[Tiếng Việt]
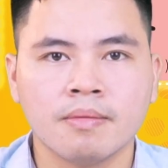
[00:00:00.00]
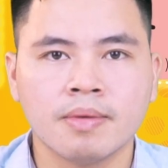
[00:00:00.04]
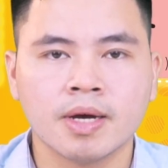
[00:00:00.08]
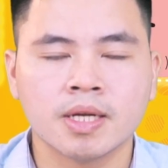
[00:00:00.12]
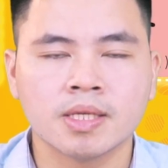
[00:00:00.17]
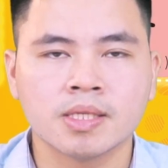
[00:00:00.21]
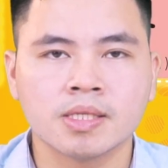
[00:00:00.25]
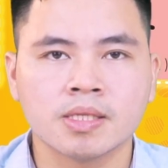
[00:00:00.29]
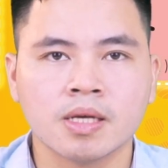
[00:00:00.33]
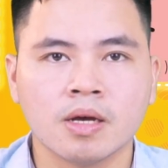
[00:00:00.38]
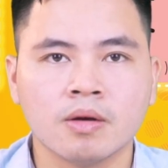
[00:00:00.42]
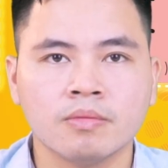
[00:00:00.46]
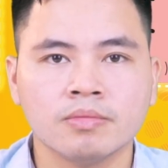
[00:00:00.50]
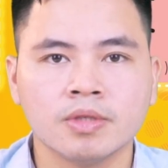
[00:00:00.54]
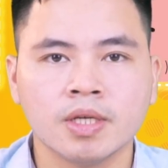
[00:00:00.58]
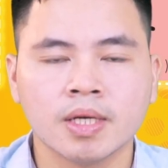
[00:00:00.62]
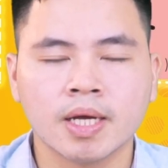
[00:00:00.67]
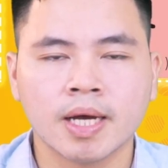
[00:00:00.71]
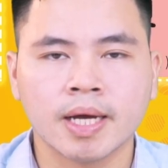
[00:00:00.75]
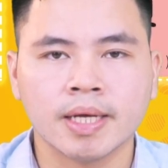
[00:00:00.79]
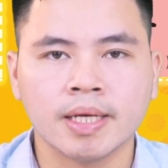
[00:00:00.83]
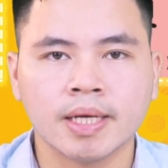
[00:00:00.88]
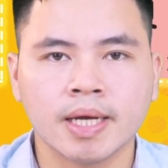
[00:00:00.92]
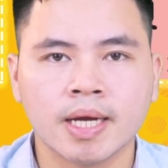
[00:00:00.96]
các bạn xong
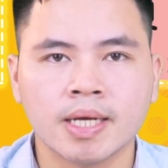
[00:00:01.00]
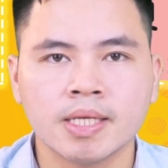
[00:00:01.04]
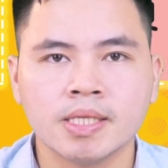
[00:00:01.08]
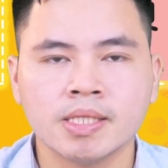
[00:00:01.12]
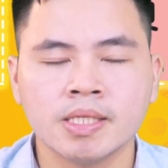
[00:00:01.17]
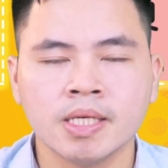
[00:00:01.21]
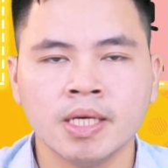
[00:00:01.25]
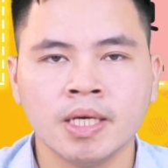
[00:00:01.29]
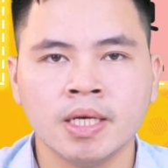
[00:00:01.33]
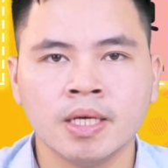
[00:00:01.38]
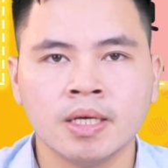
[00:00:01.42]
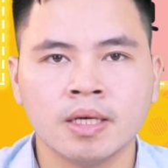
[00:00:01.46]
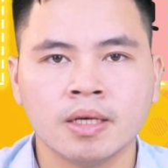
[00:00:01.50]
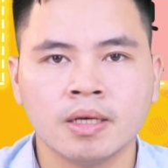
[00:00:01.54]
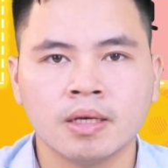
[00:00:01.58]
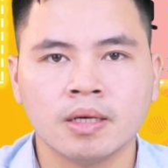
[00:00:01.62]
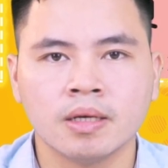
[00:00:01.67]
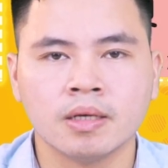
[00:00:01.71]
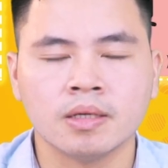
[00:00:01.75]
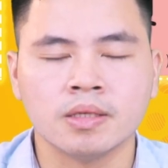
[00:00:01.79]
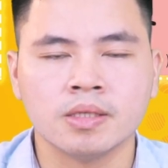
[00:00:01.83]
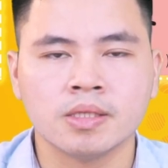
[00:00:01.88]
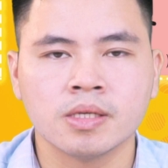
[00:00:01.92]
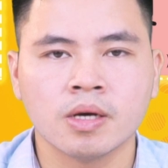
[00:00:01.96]
tất cả những kanji
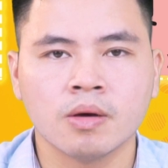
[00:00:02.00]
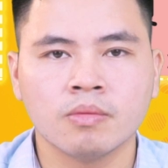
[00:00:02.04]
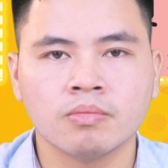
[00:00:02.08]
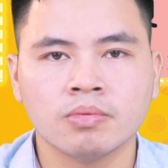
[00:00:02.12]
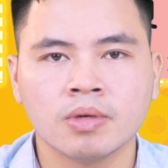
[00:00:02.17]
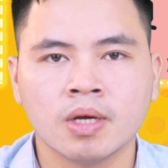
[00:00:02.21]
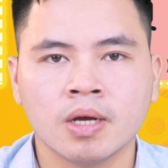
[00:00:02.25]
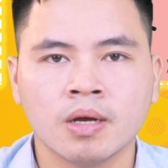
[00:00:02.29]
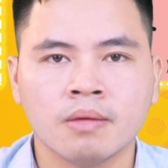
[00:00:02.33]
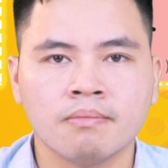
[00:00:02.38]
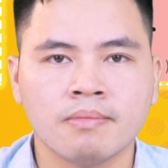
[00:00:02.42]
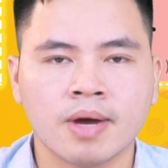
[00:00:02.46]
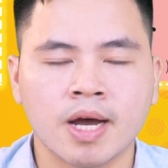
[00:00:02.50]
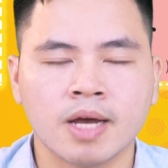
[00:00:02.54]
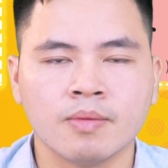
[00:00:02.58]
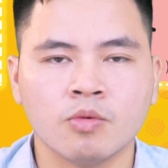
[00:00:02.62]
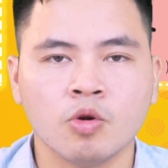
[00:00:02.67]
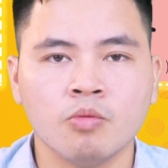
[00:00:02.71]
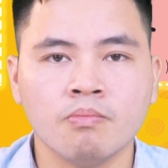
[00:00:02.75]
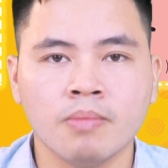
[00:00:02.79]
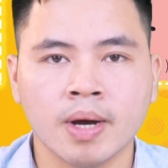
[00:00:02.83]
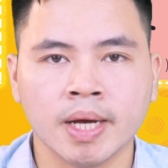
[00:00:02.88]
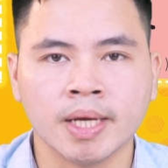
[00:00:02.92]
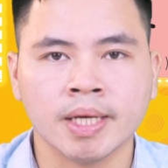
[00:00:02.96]
ở trong à, bài
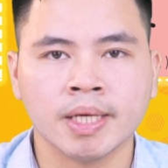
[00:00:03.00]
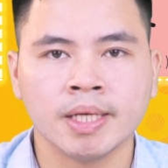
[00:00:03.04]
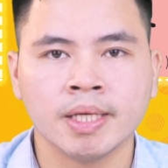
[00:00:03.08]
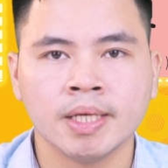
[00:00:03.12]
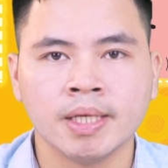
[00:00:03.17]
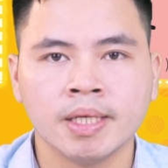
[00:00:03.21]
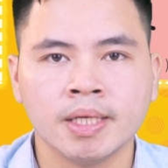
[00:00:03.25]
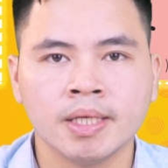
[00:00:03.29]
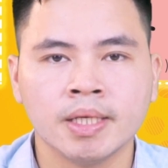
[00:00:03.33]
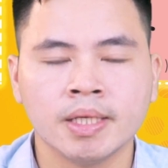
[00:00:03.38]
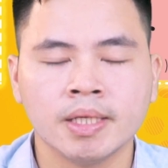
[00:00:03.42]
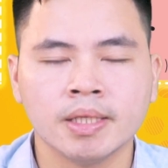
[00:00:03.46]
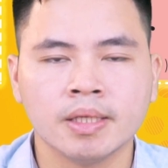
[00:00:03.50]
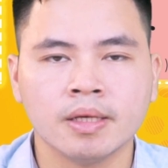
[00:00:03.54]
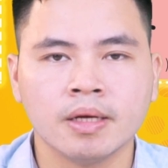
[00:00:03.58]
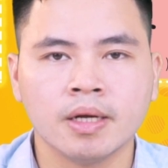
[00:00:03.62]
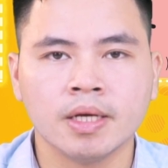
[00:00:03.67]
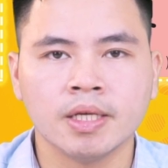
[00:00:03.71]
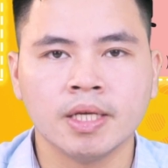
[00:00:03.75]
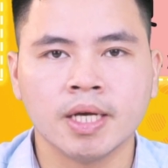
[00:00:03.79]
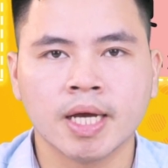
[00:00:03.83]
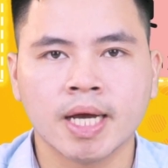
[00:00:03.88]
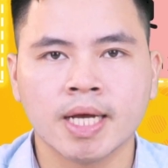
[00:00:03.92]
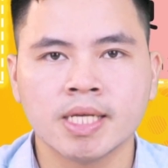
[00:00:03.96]
47 tức
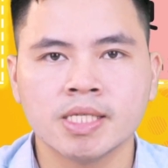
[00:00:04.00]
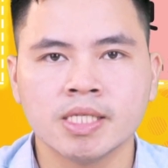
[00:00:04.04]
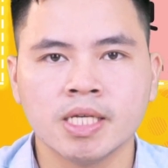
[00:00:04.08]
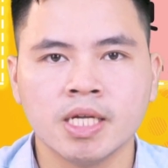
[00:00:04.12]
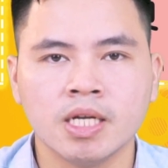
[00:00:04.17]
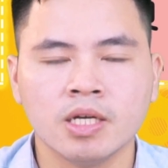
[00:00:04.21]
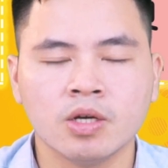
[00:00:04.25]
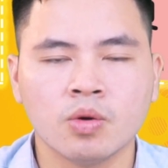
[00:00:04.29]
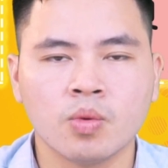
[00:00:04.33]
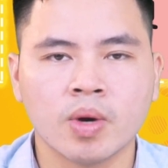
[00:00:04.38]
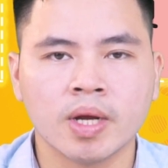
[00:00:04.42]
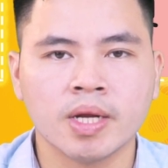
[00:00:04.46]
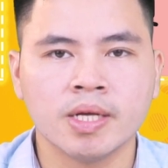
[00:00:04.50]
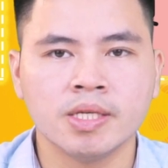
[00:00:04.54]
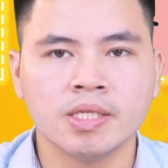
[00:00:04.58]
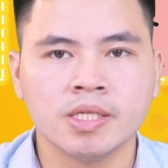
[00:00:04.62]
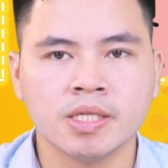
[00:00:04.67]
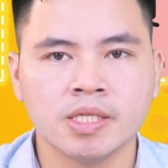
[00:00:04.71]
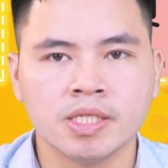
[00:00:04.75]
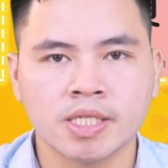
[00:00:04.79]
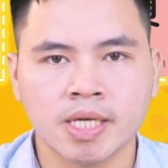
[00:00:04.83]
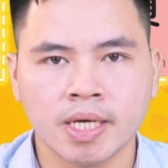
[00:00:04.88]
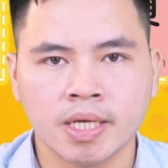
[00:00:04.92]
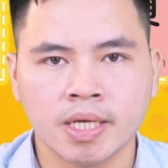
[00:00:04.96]
là những kanji liên quan đến
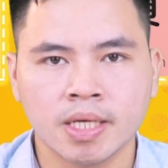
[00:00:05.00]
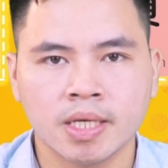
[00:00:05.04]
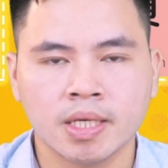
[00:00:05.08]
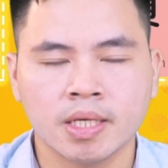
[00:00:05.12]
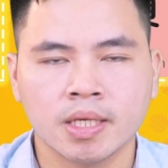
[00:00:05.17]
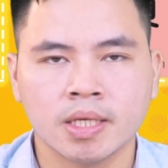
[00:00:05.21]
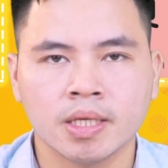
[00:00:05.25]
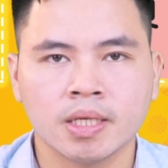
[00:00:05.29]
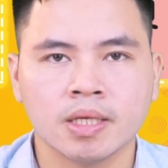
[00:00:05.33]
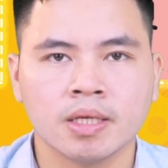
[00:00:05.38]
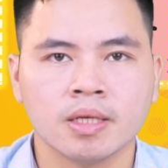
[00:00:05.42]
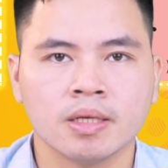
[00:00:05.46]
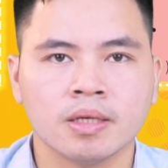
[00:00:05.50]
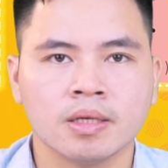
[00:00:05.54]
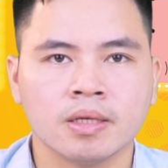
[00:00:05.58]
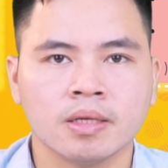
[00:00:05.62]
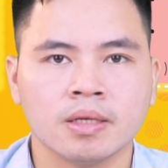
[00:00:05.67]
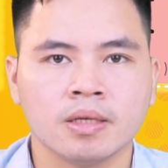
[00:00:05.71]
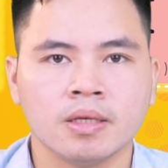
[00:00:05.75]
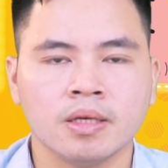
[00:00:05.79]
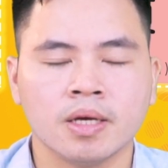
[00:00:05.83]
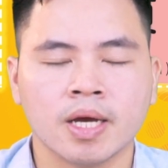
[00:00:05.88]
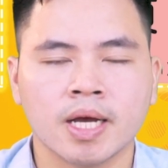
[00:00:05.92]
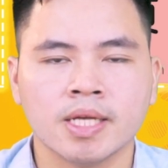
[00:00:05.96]
chữ trách
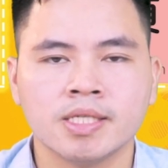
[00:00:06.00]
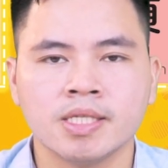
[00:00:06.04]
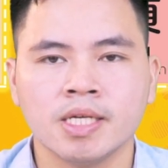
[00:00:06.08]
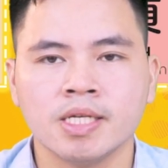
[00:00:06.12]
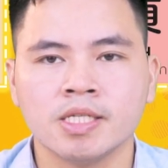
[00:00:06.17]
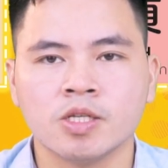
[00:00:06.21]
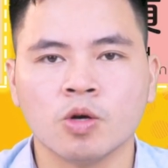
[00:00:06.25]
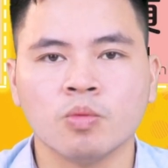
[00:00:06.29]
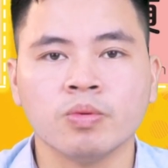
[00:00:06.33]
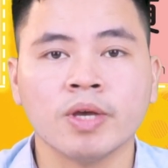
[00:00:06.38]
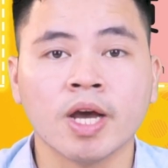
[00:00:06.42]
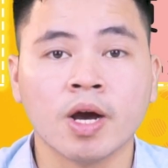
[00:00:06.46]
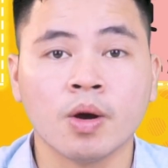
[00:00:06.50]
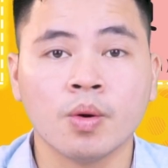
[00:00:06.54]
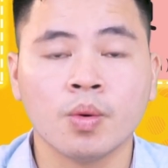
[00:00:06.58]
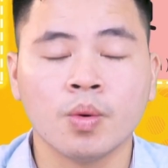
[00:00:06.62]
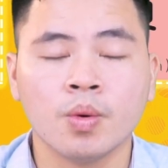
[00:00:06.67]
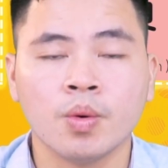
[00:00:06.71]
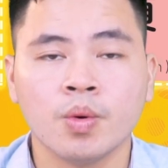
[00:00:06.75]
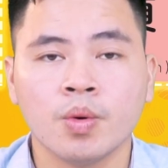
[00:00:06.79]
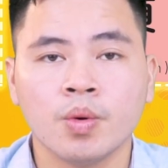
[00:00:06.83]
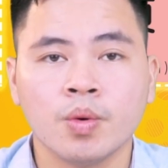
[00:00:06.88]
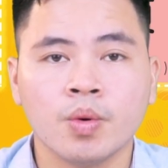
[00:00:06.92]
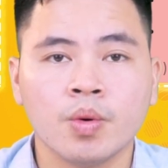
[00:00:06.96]
những kanji giống
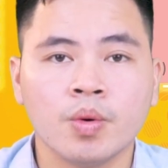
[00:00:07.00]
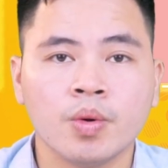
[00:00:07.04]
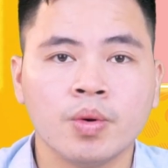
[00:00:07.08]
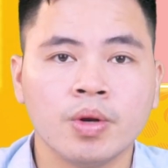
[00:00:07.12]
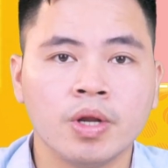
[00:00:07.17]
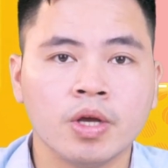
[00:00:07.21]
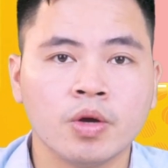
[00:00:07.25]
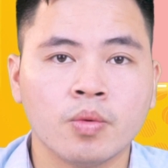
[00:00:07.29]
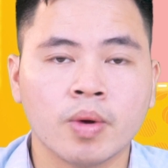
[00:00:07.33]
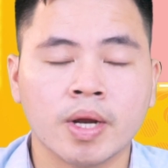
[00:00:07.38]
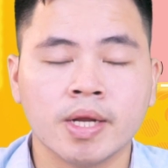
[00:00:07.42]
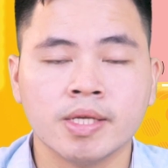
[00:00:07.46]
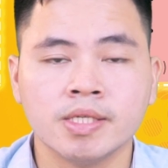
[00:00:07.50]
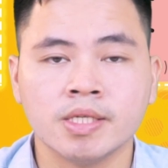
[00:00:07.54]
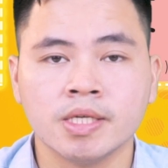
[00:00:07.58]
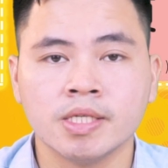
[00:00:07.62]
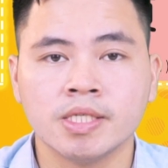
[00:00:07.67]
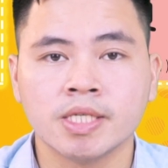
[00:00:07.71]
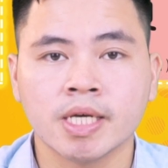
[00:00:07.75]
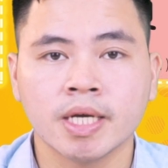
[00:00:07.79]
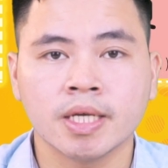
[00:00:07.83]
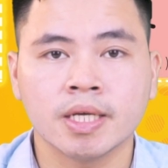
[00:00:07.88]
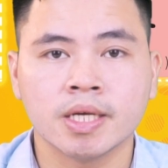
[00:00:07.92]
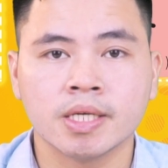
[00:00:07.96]
nhau liên quan đến chữ
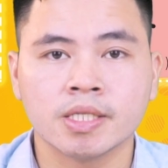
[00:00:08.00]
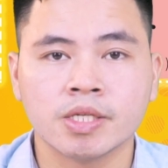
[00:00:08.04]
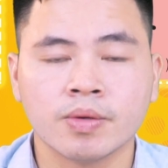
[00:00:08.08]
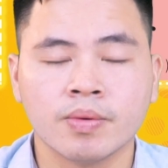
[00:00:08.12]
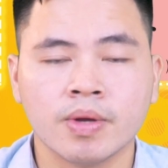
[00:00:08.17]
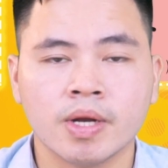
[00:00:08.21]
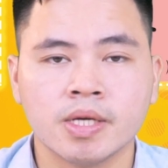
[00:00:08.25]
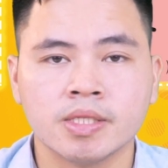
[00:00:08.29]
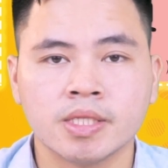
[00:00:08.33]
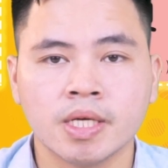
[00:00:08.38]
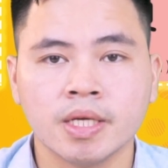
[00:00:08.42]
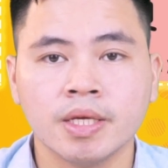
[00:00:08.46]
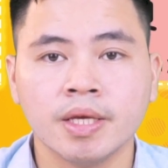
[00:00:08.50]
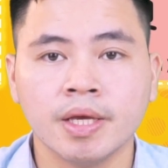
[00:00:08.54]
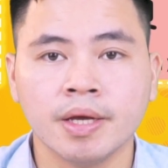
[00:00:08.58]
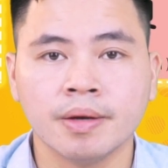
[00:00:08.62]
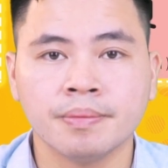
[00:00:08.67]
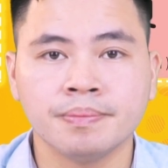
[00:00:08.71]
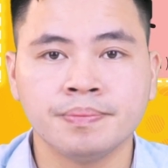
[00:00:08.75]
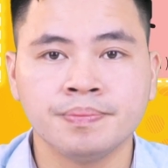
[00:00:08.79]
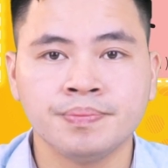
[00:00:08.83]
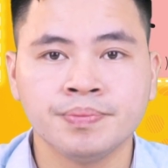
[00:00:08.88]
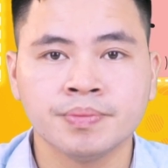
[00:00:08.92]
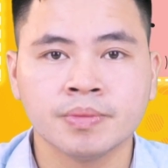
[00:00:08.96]
trách ở trong nghĩa là trách nhiệm